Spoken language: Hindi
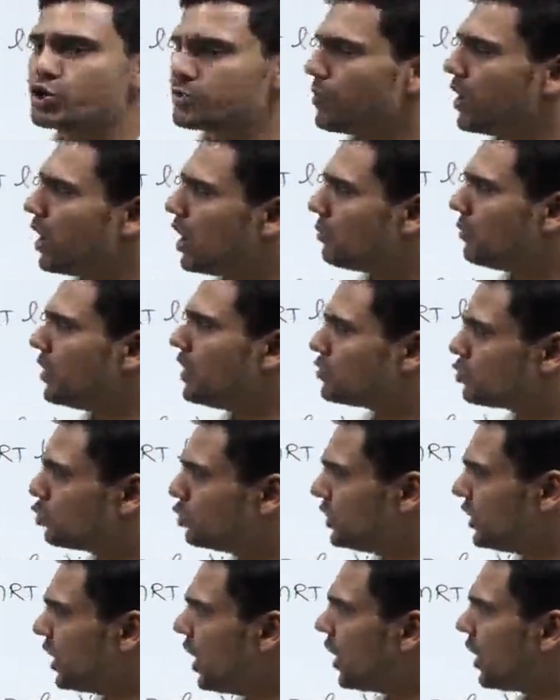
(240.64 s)
ऊष्मा हमने
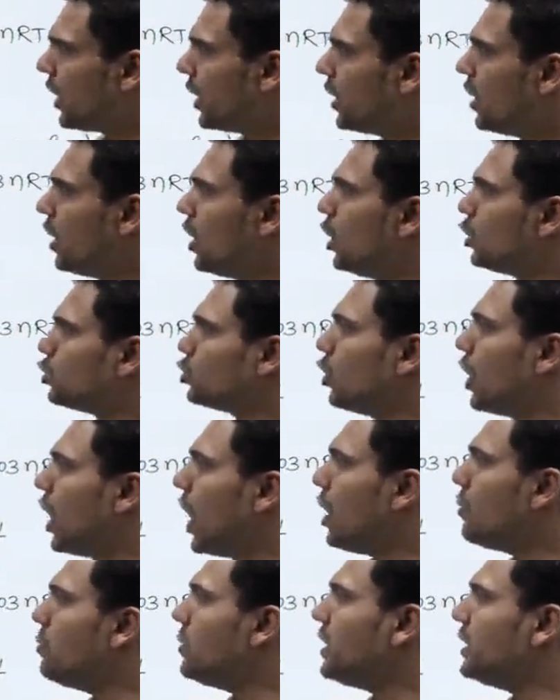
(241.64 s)
इसको दिया है तो
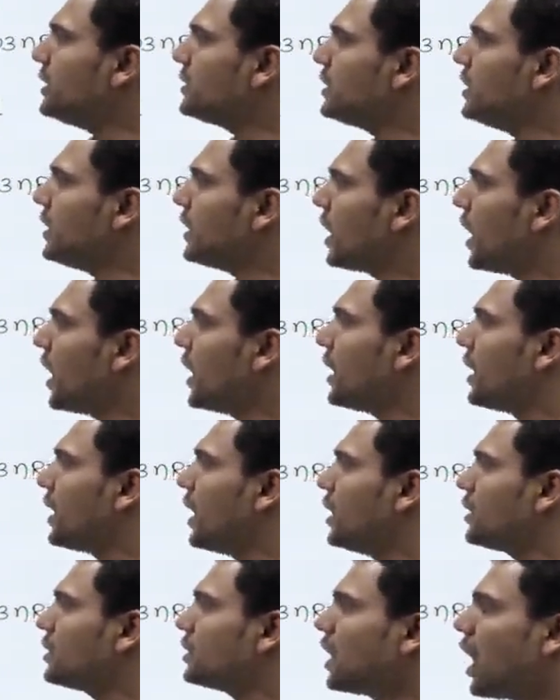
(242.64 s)
अब इस निकाय
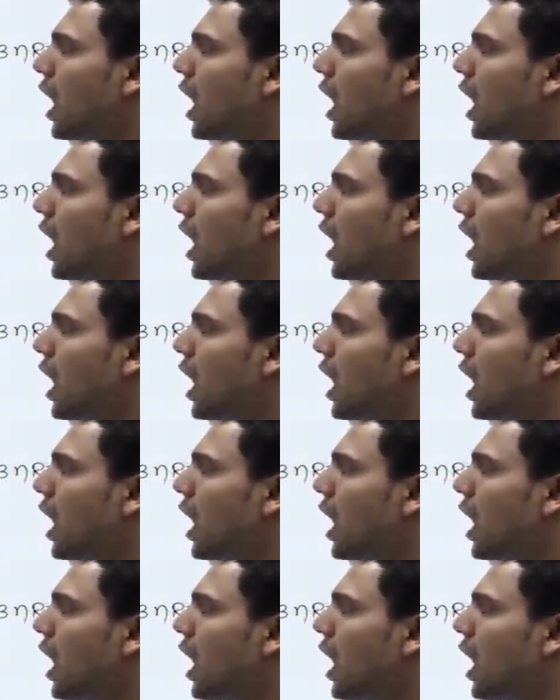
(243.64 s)
का